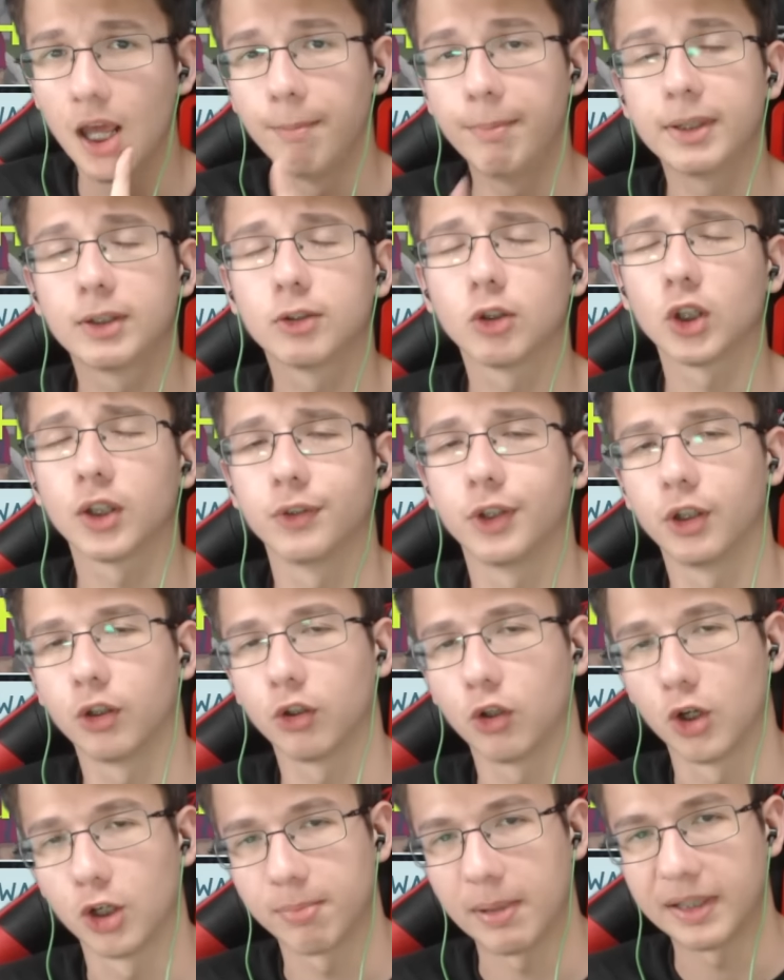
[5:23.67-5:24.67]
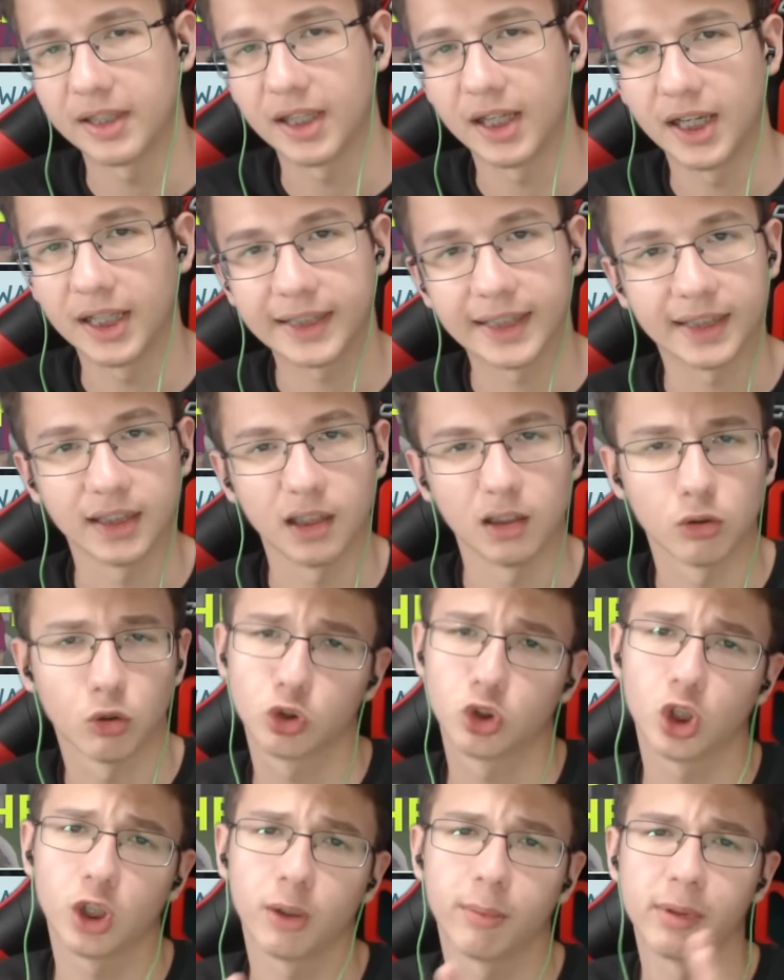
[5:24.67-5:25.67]
Bir sonraki videoda görüşmek dileğiyle.
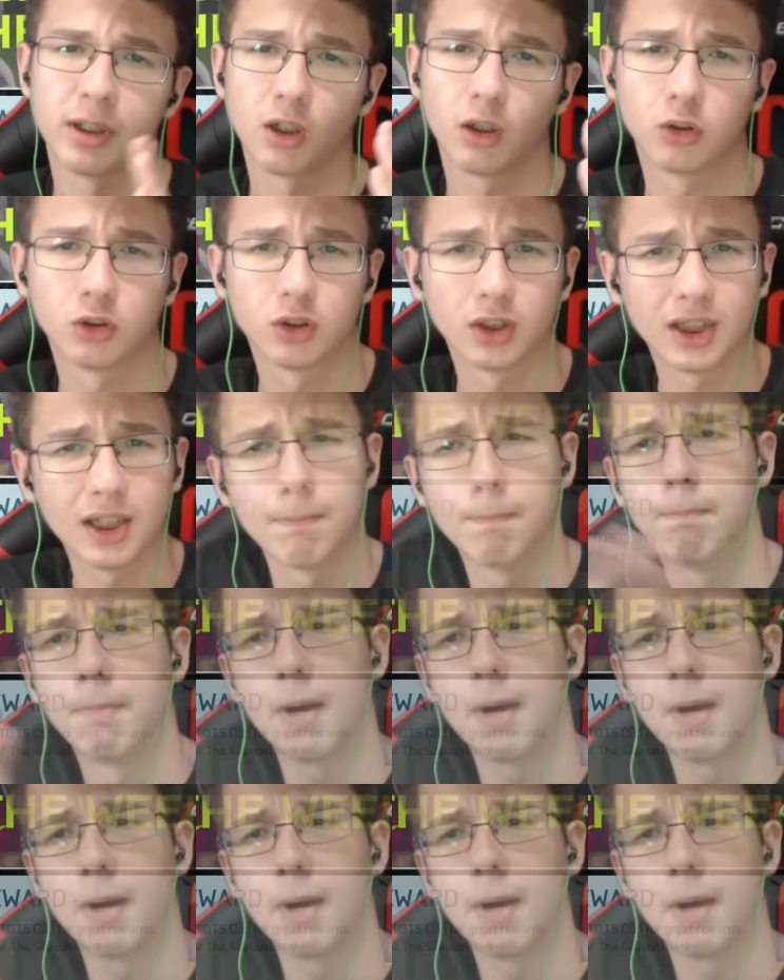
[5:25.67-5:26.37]
Çok çok iyi bakın. Hoşçakalın.